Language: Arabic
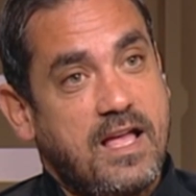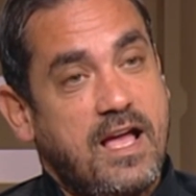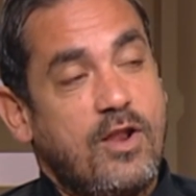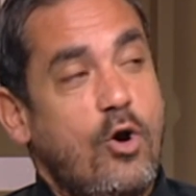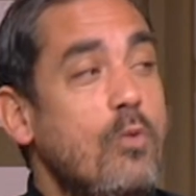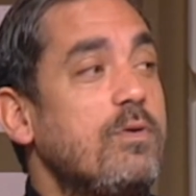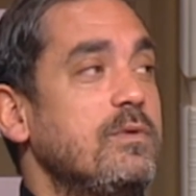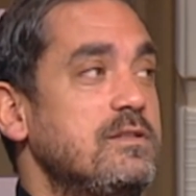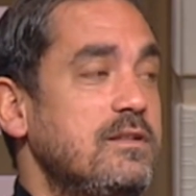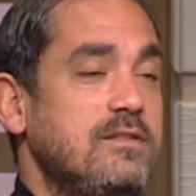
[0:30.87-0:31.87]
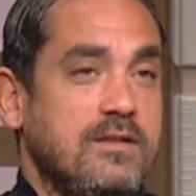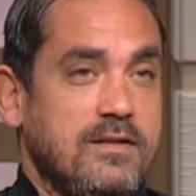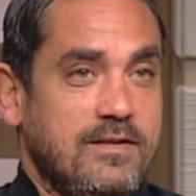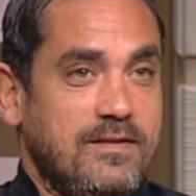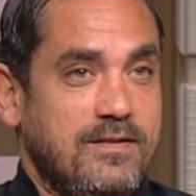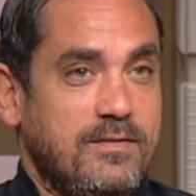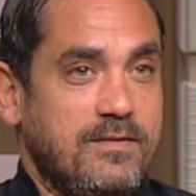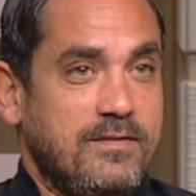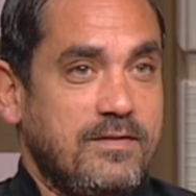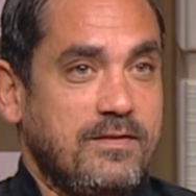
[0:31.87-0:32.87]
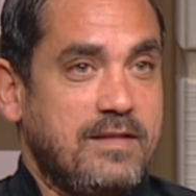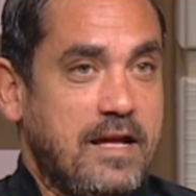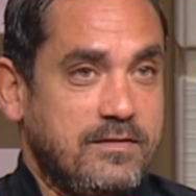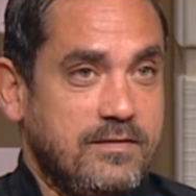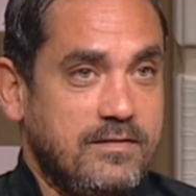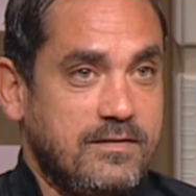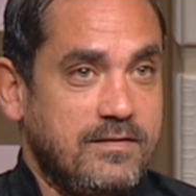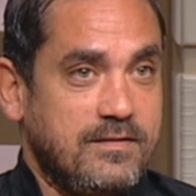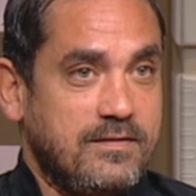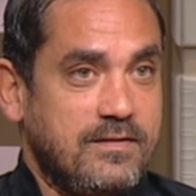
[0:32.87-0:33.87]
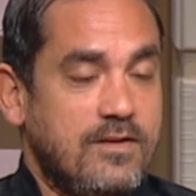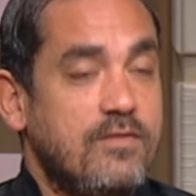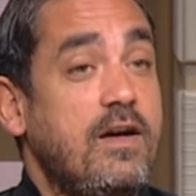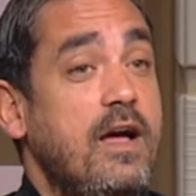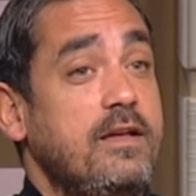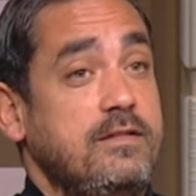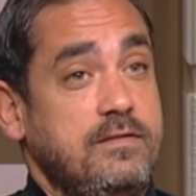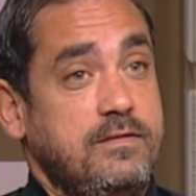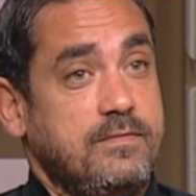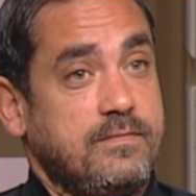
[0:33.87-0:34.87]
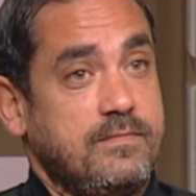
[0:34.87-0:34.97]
انا عمري ما نزلت تحت خالص في حياتي مم.